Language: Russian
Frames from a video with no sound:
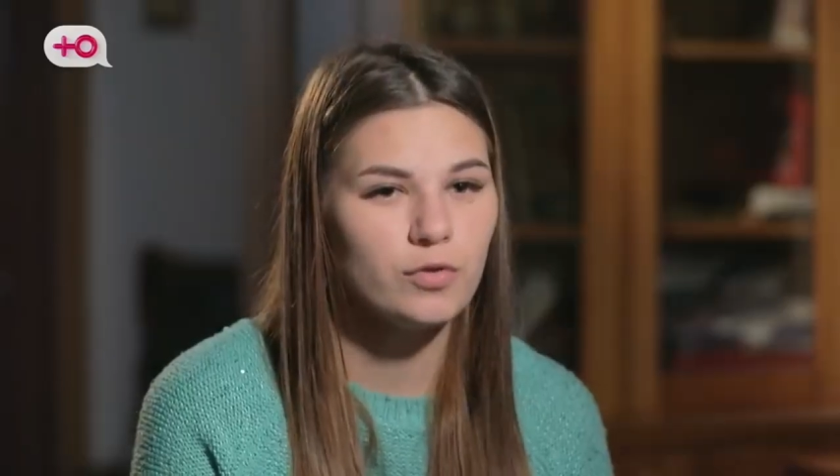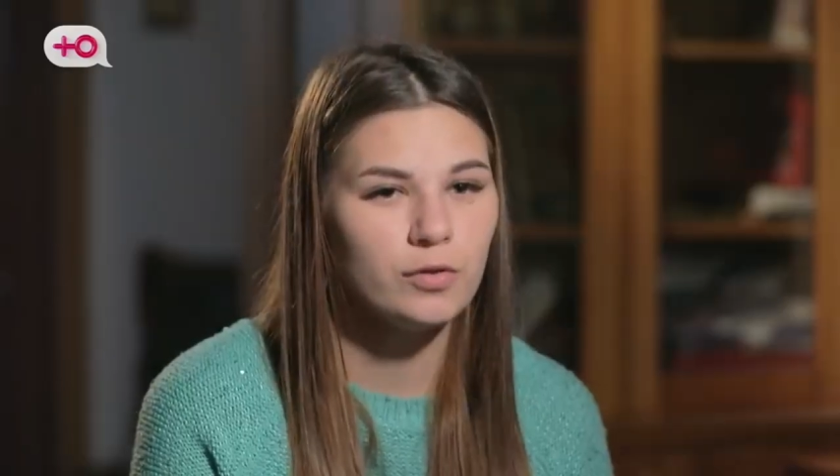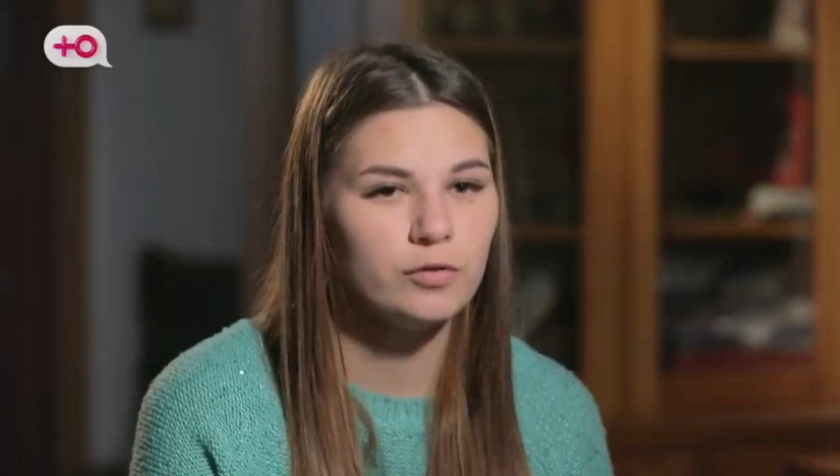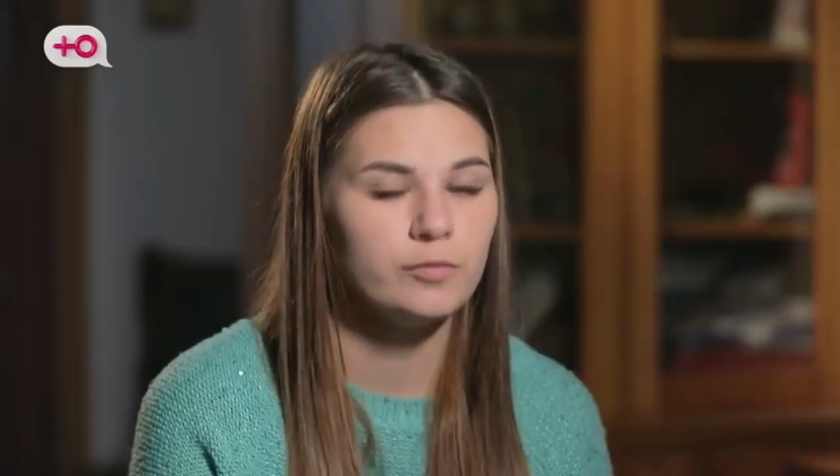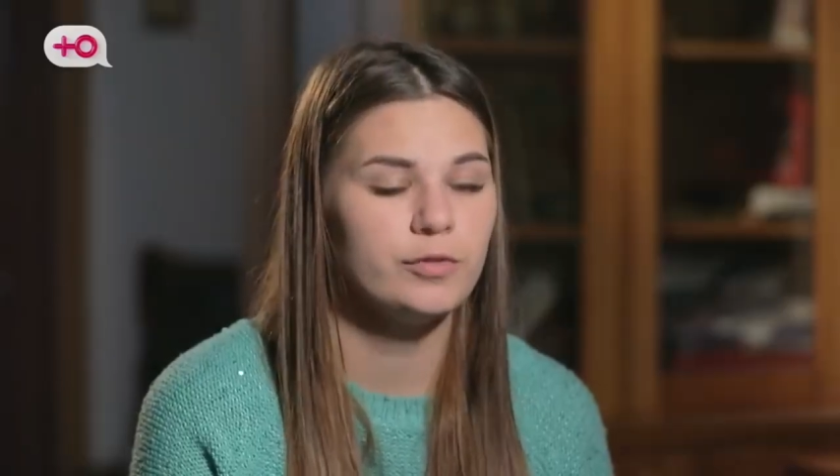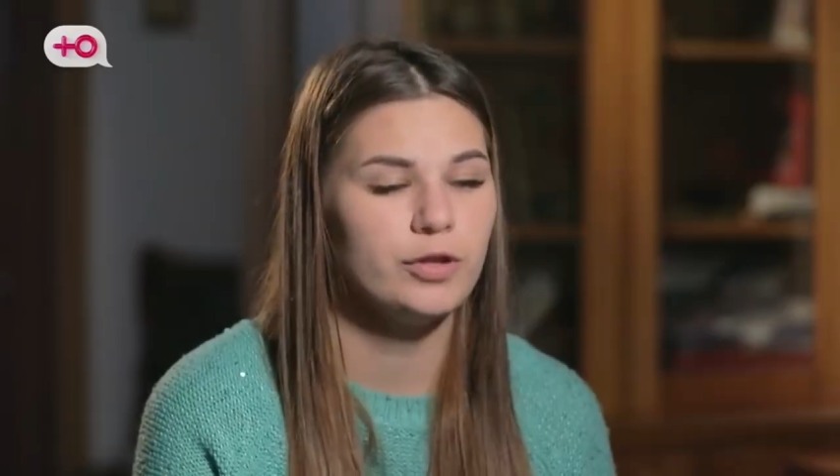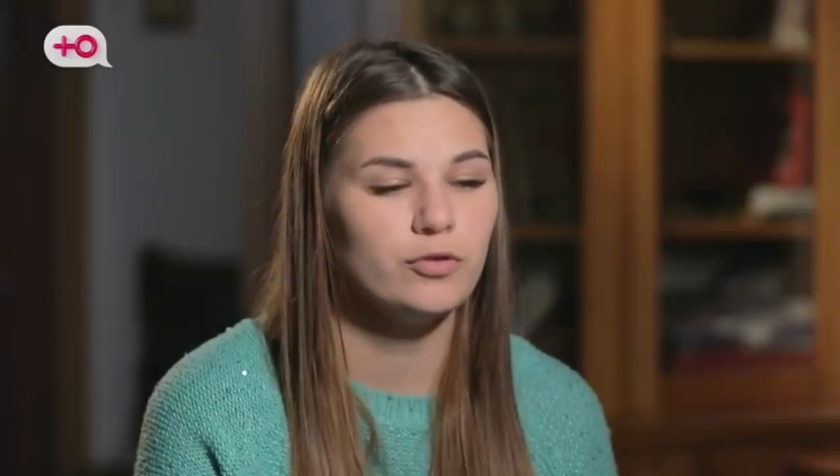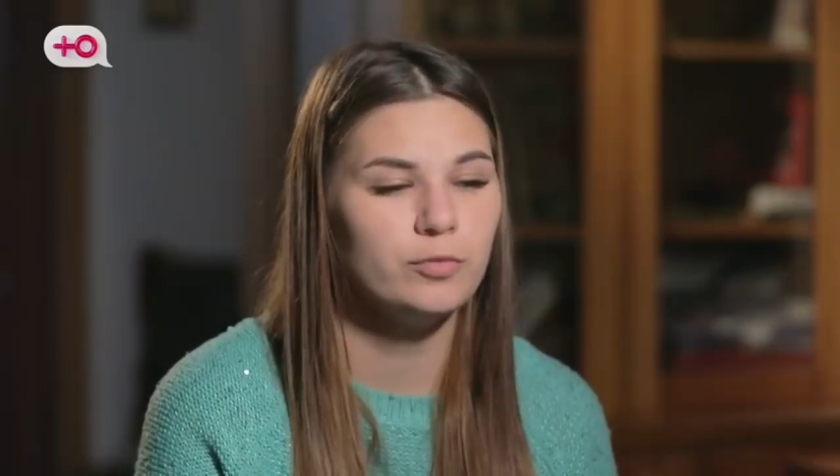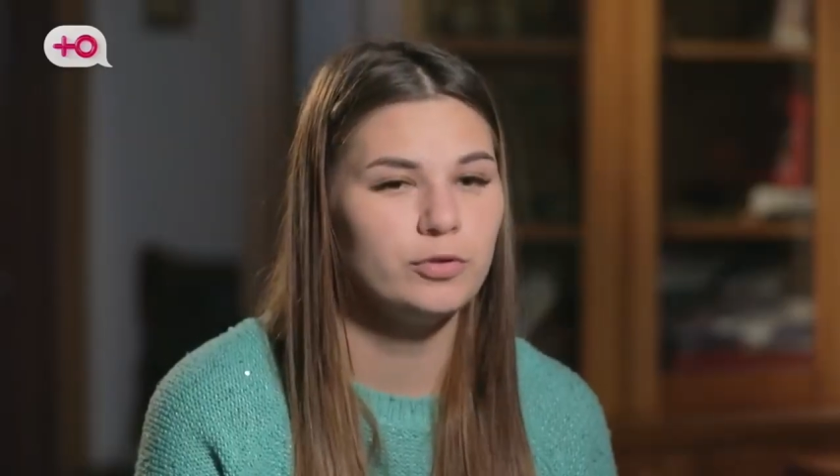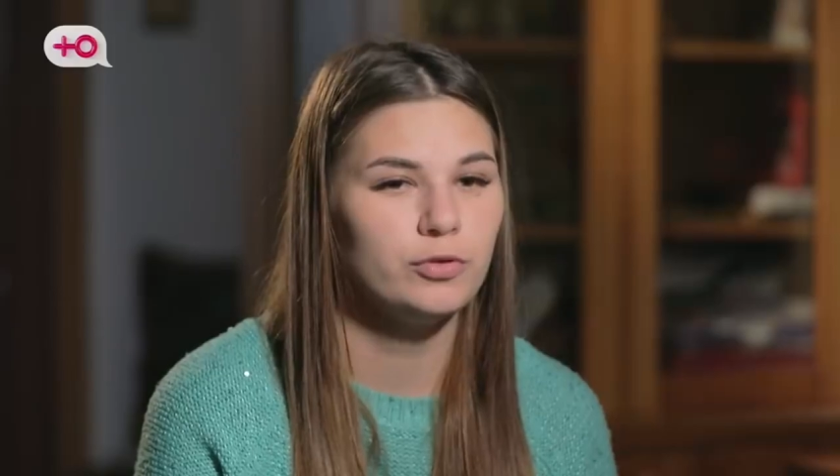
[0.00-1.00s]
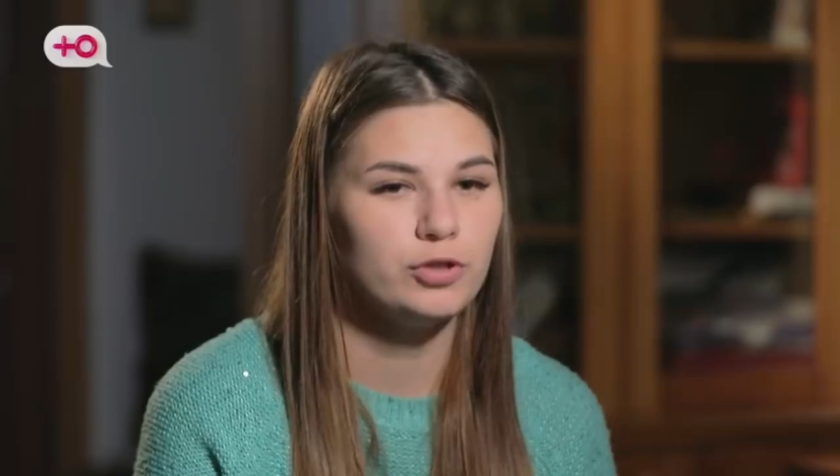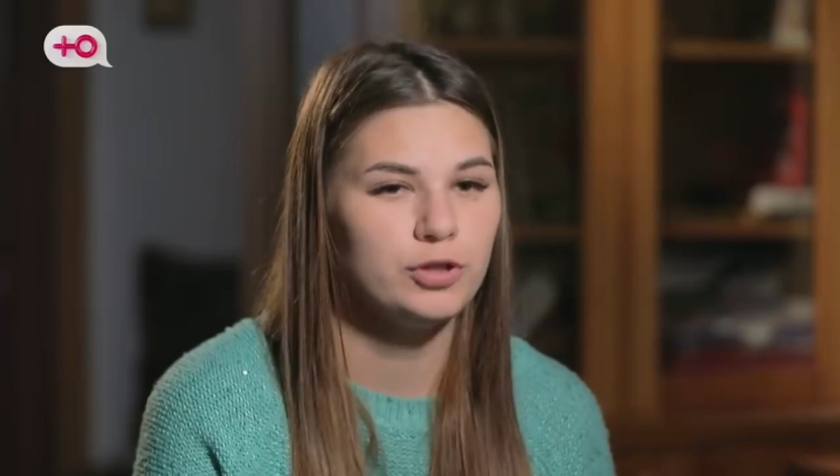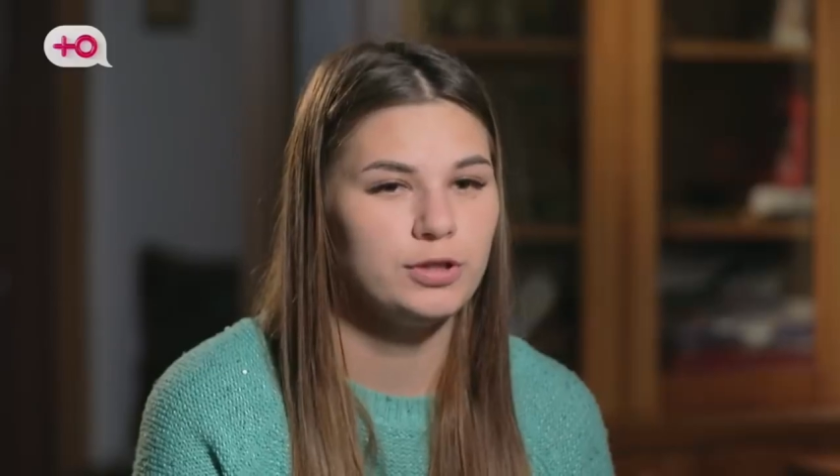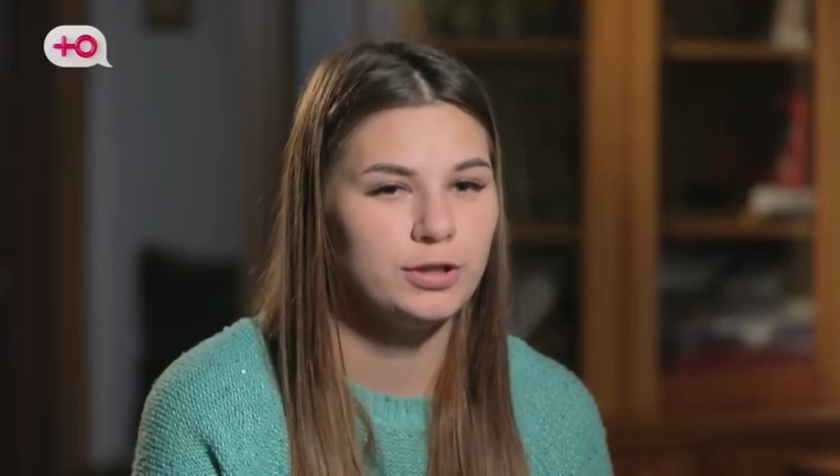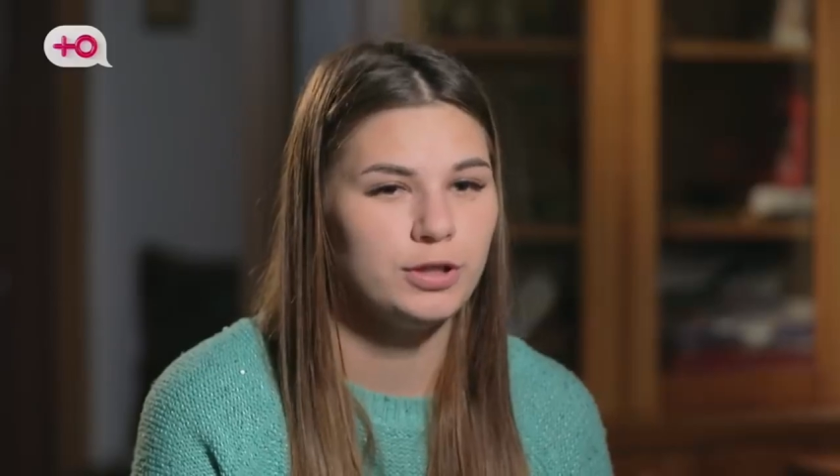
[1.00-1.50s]
но у него свой бизнес,
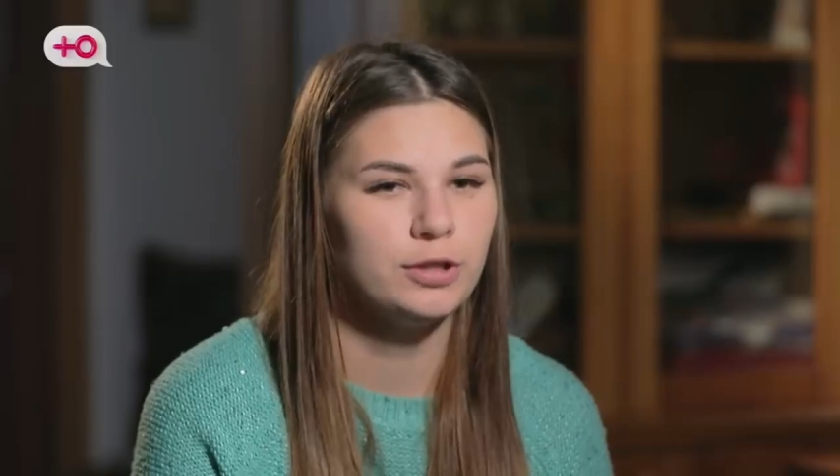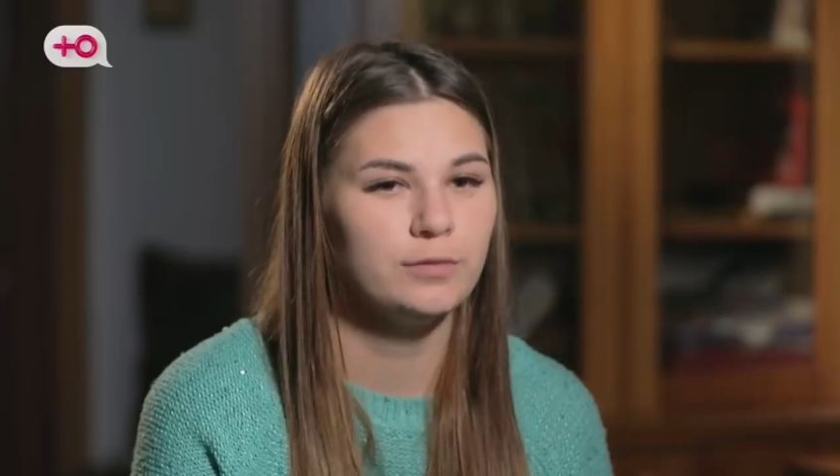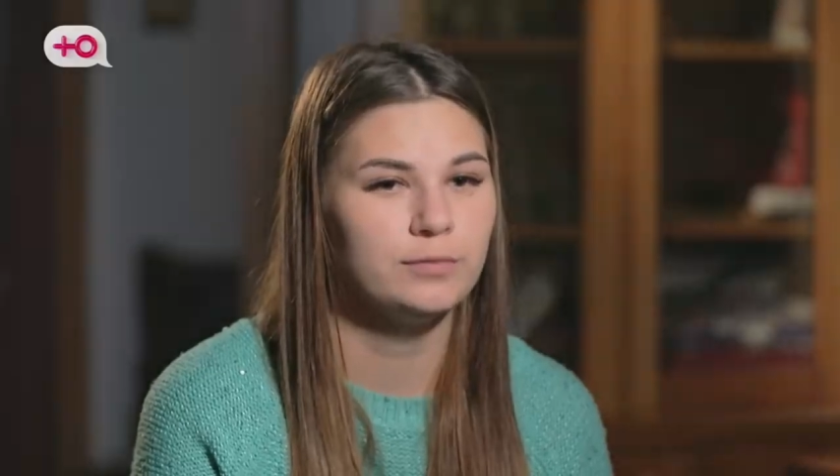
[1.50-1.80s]
поэтому мне